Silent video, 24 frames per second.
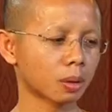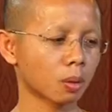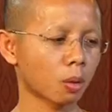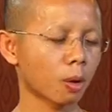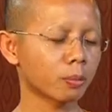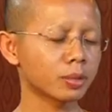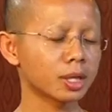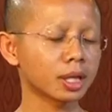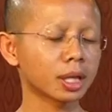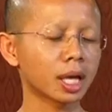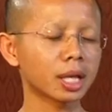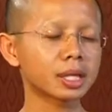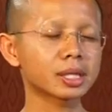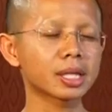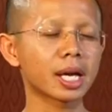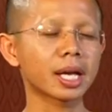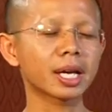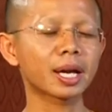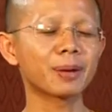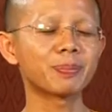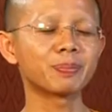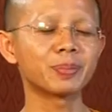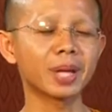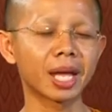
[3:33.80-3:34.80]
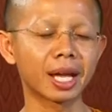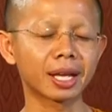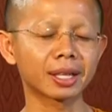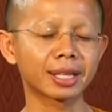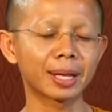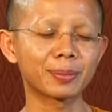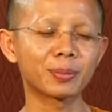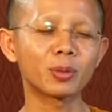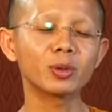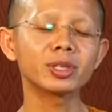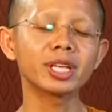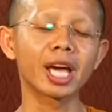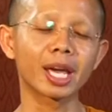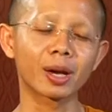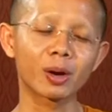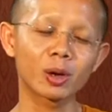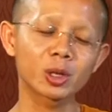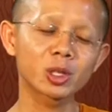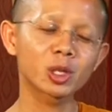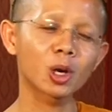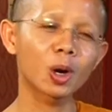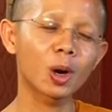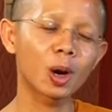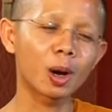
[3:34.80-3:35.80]
ความจริงท่านใช้กับเด็กแต่ผู้ใหญ่ก็
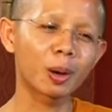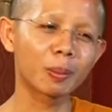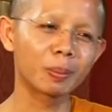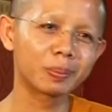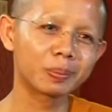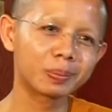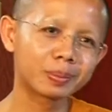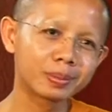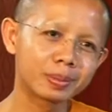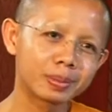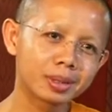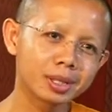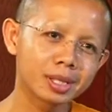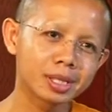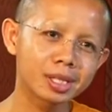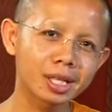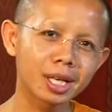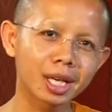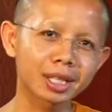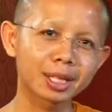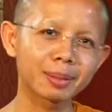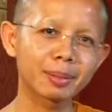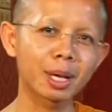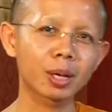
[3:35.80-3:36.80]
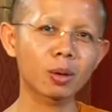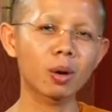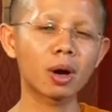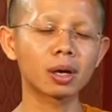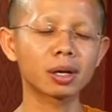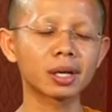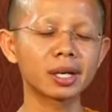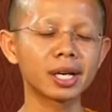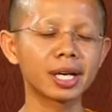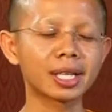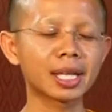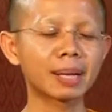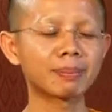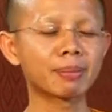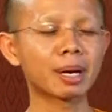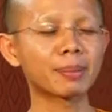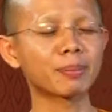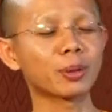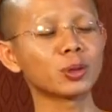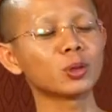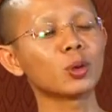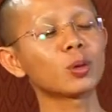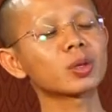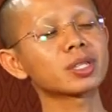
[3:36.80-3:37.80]
ชอบซึ่งอาตมาก็เคยนำมา
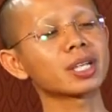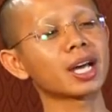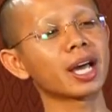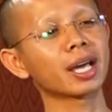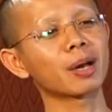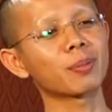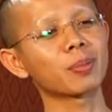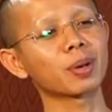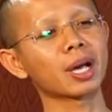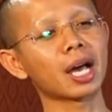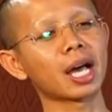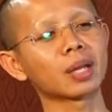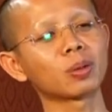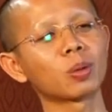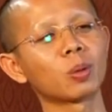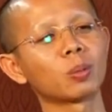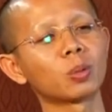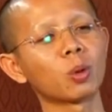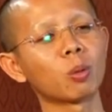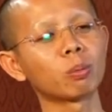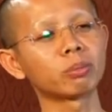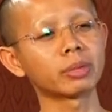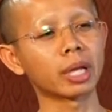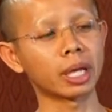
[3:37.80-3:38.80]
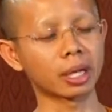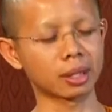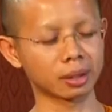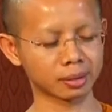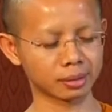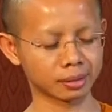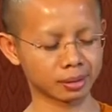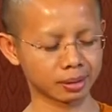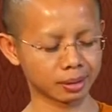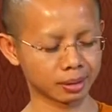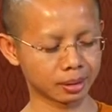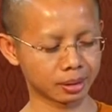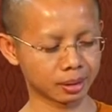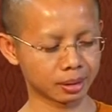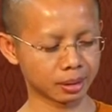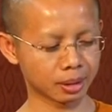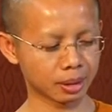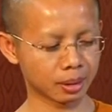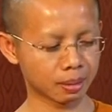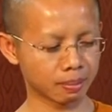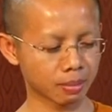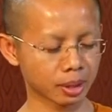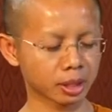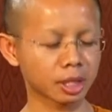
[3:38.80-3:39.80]
ประยุกต์ใช้กับการอบรมเด็ก
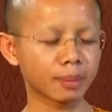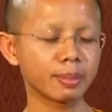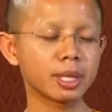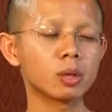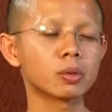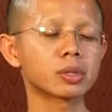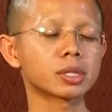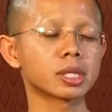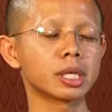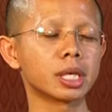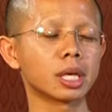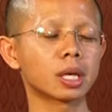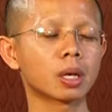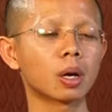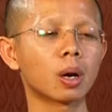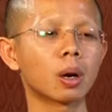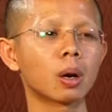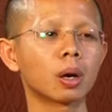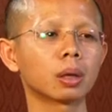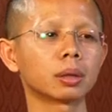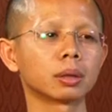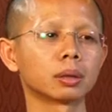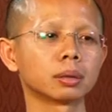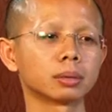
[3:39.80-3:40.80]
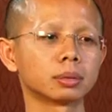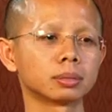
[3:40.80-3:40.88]
มันจะมีอยู่สี่ก้อน